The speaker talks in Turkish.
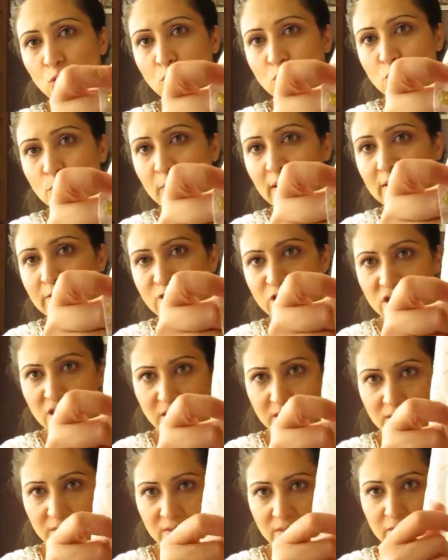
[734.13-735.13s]
hoş bence.
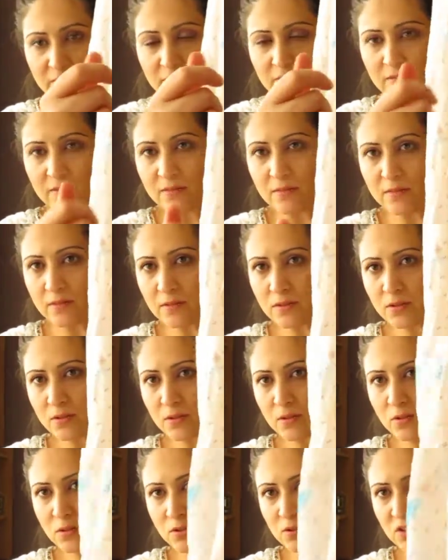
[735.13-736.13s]

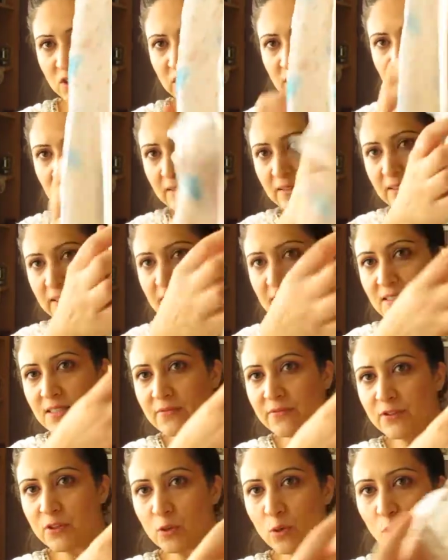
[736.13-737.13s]
Bu şekilde
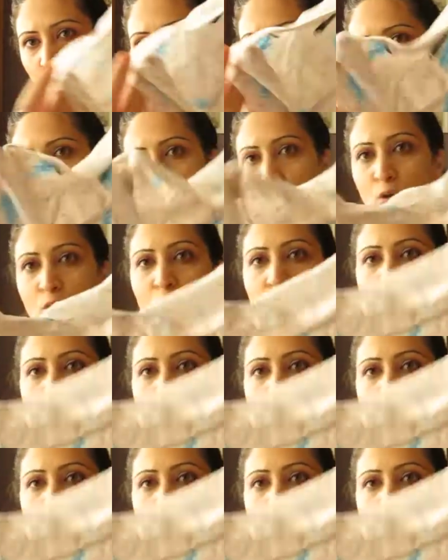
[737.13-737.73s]
sıfır kollu.